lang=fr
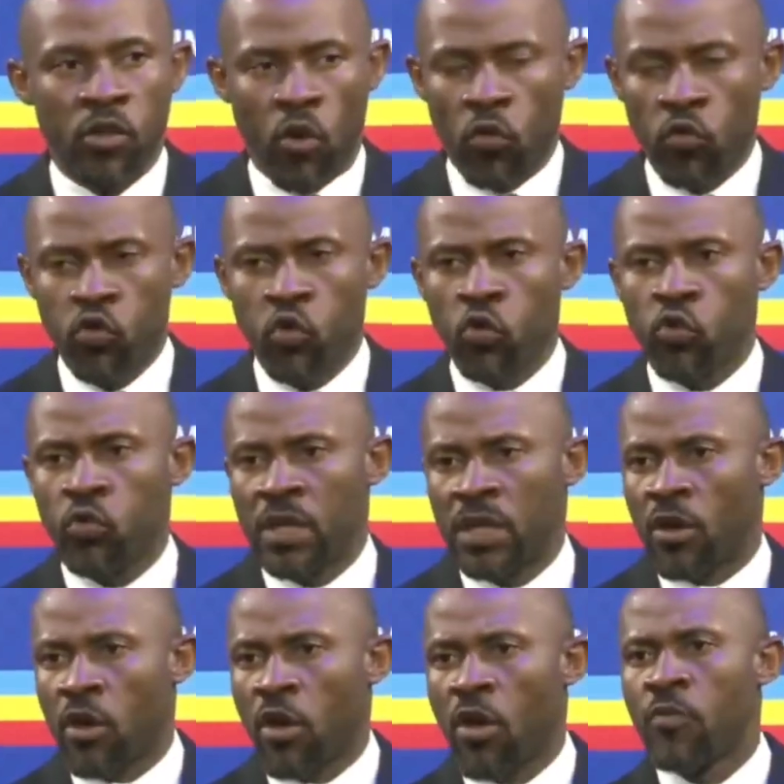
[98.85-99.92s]
Donc
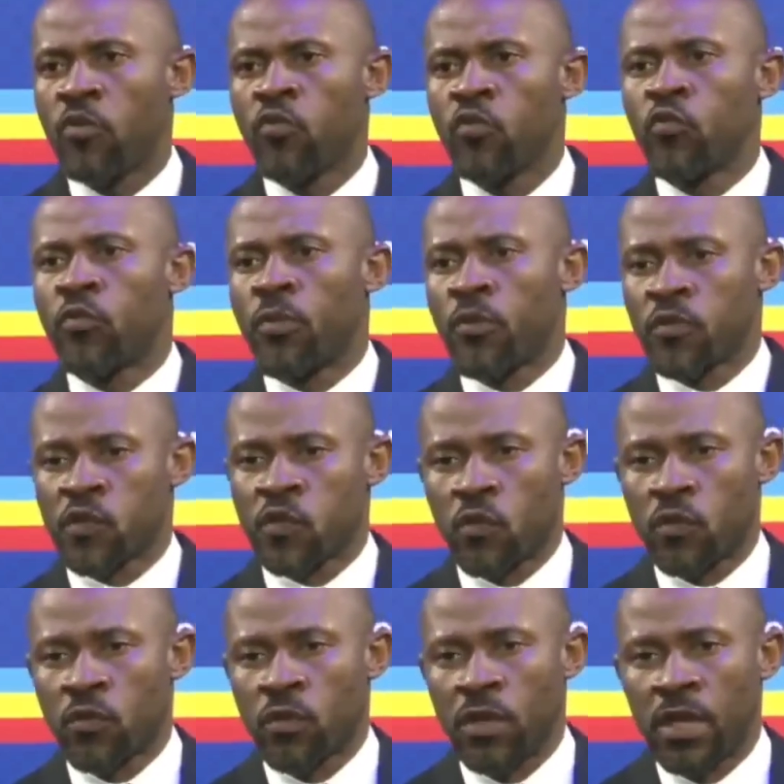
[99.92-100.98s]
aujourd'hui, comme nous, nous
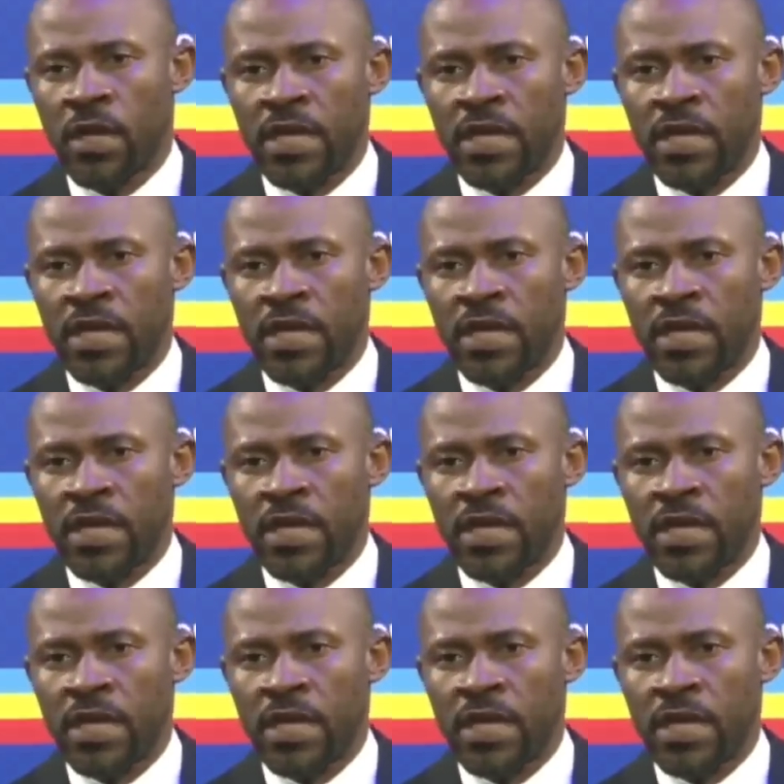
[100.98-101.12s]
pensons